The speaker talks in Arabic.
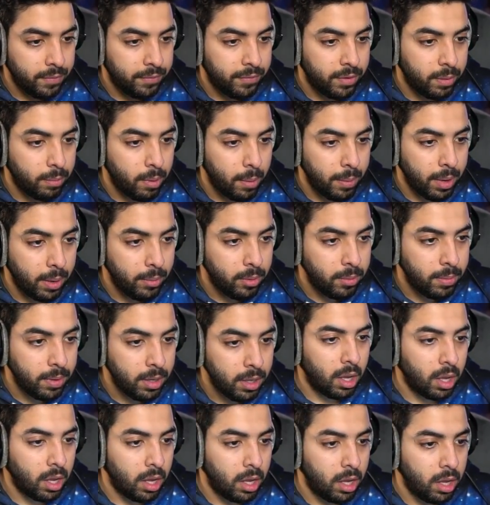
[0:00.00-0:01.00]
قفل الباب
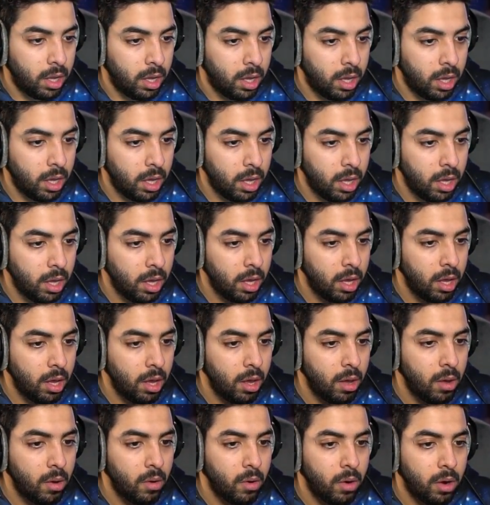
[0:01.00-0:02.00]
حبيبي
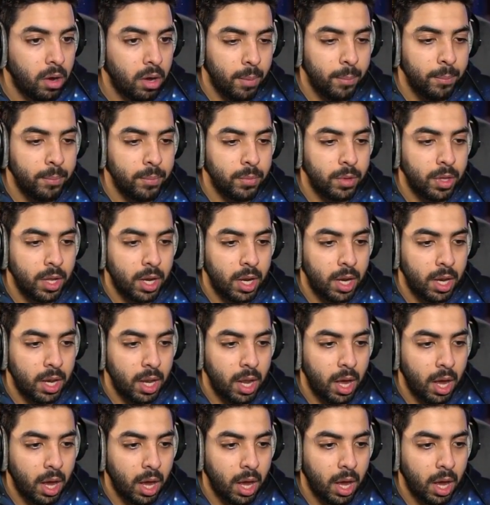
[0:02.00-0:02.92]
ايوه الحمد لله